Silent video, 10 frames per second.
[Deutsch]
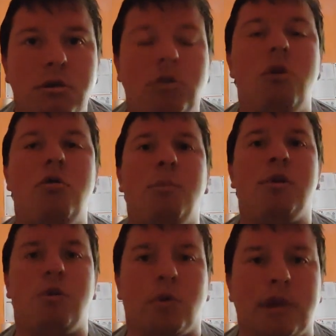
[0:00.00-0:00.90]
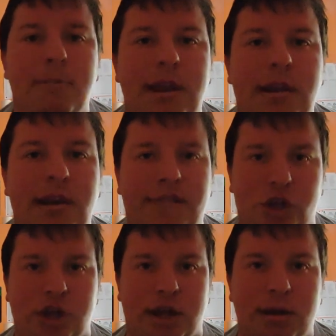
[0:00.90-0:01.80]
Ich muss doch gleich mal richtig
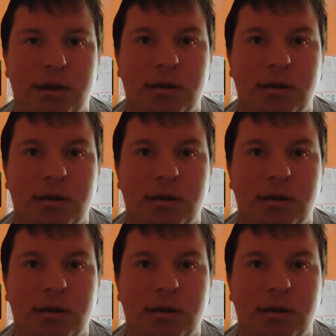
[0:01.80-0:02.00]
verstehen.